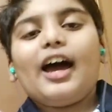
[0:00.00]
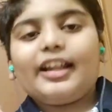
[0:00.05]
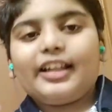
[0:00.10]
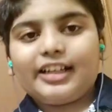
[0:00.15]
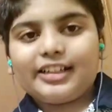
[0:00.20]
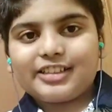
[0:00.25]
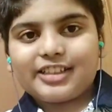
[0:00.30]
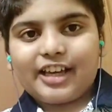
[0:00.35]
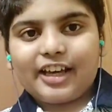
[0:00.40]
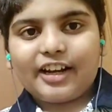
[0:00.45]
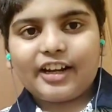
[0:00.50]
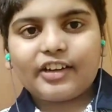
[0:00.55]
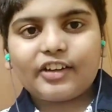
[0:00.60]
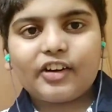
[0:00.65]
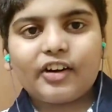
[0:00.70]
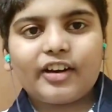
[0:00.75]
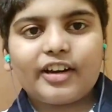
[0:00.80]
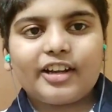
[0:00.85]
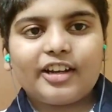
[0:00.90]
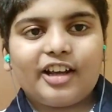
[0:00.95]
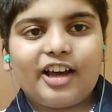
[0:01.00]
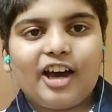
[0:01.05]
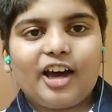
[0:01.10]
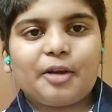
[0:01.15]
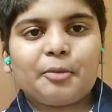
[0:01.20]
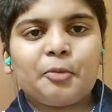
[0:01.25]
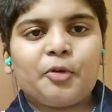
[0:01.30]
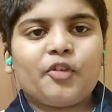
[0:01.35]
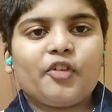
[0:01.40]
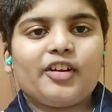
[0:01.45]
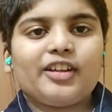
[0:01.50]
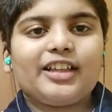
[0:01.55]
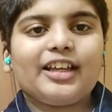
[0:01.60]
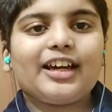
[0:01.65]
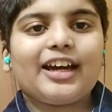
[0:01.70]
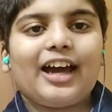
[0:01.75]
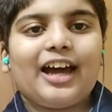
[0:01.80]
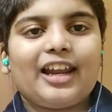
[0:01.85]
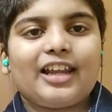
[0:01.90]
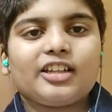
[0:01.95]
அந்த செரட்டோனின் ஹார்மோன் வந்து
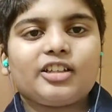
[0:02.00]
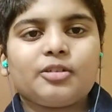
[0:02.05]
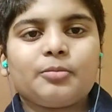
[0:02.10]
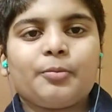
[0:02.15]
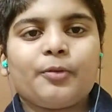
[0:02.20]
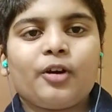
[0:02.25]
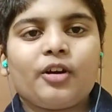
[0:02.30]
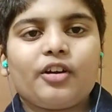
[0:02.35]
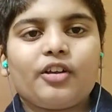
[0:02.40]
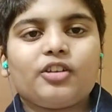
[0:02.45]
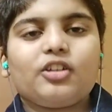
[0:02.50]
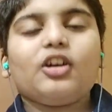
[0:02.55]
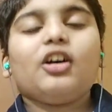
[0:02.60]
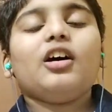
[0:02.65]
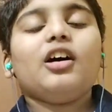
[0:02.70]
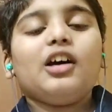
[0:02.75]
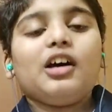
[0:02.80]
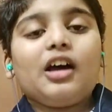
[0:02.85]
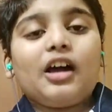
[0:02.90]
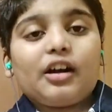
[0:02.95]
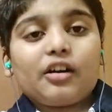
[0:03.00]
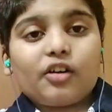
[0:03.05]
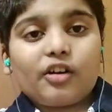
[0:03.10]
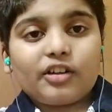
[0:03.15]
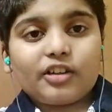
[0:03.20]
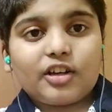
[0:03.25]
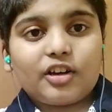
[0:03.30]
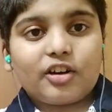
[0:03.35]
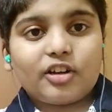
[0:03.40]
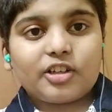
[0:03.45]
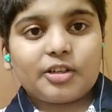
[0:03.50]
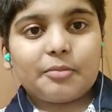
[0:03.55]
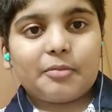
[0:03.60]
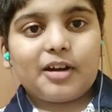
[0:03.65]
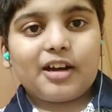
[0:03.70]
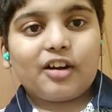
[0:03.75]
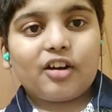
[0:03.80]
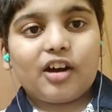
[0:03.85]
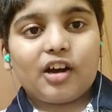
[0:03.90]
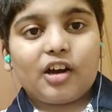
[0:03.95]
கலைஞ்சு போனதும் கொஞ்சம்
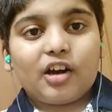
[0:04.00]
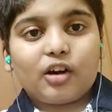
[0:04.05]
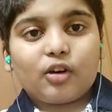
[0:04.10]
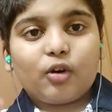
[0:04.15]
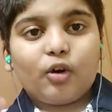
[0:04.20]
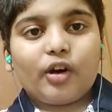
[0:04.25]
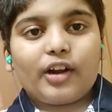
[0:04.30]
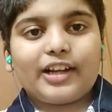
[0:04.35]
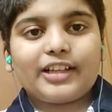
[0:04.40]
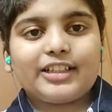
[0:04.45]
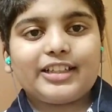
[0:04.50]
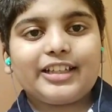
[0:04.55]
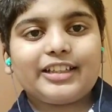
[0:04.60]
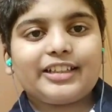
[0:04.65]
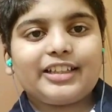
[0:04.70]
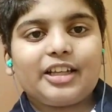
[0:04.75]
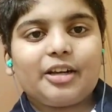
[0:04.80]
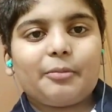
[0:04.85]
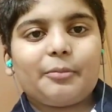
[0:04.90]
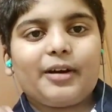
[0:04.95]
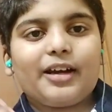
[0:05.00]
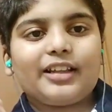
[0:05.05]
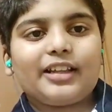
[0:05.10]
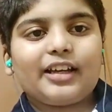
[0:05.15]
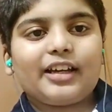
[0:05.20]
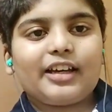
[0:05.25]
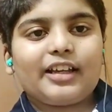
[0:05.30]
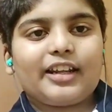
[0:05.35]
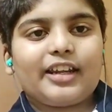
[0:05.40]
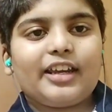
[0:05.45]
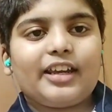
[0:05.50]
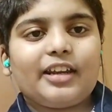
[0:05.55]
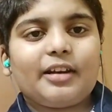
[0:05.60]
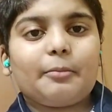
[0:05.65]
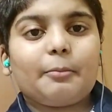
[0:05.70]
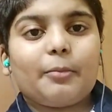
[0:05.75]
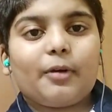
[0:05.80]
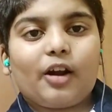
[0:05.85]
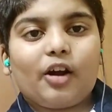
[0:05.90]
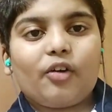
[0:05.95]
கொஞ்சமாக கொ குறைஞ்சி திரும்ப அந்த க்ரீன்
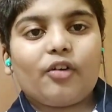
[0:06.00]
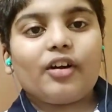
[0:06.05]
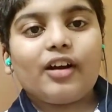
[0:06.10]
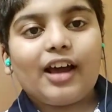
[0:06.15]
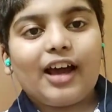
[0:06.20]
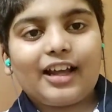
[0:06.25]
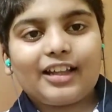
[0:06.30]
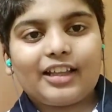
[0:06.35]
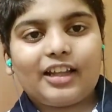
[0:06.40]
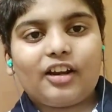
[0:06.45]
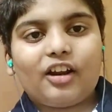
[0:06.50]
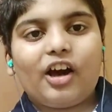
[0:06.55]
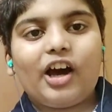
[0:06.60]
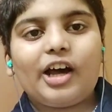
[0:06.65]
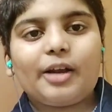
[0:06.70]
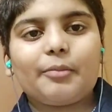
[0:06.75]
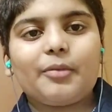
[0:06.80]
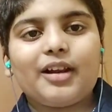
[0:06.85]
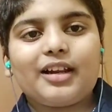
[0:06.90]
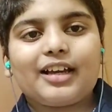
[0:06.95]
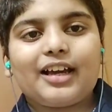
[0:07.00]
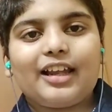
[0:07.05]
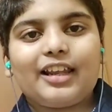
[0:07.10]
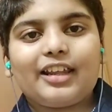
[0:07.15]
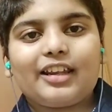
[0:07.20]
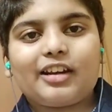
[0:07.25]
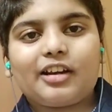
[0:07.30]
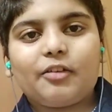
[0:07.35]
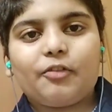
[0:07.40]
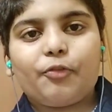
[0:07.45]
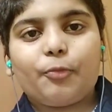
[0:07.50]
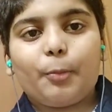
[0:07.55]
ப்ரௌன் அந்த நார்மல் கலருக்கு